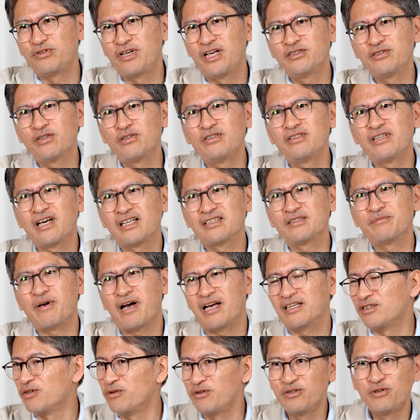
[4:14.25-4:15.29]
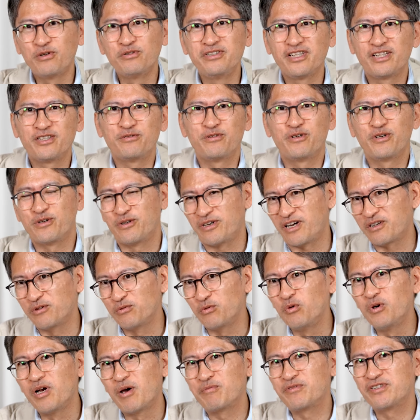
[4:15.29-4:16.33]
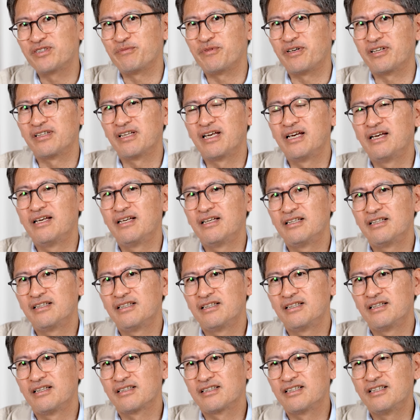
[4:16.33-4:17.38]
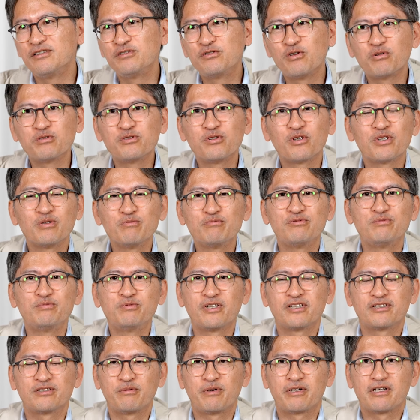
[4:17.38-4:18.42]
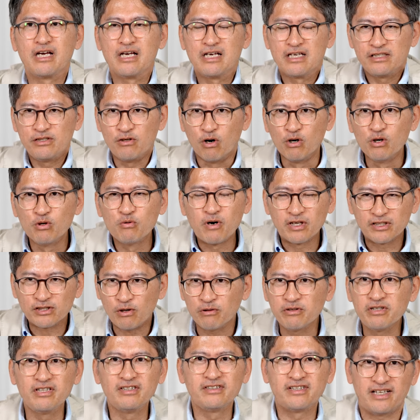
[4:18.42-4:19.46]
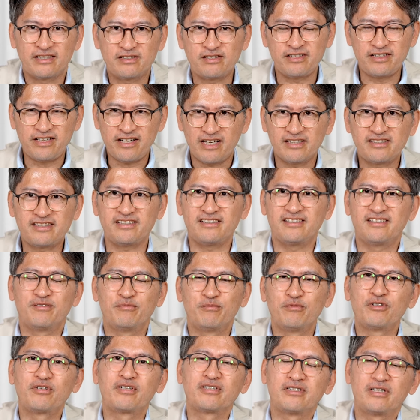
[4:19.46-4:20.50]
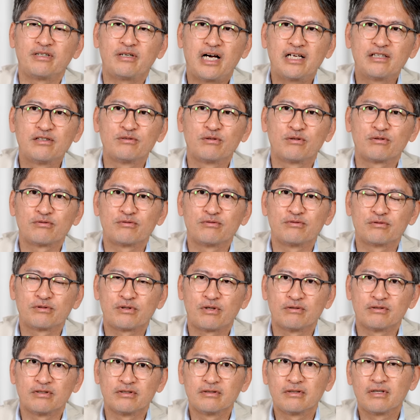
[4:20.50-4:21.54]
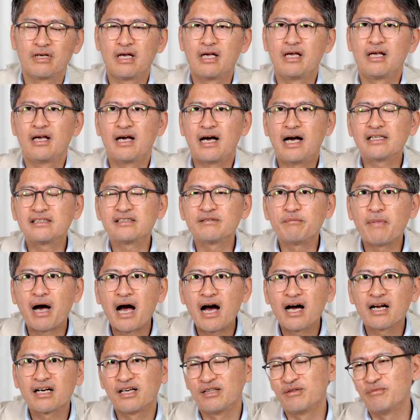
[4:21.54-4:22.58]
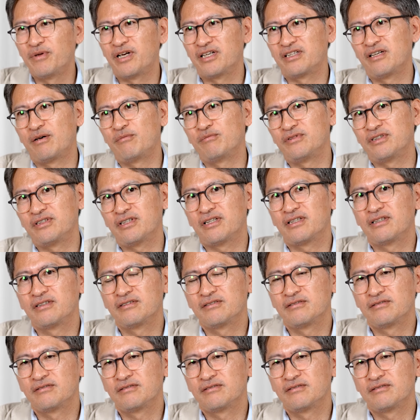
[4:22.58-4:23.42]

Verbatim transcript: 최선을 다하지 마세요. 이런 얘기도 해요. 약간 놀랍지만. 긍정적인 부분에서 열과 성의를 다해서 일해야지. 뭐 이렇게 하는 것도 저는 하지 마라는 말을 합니다.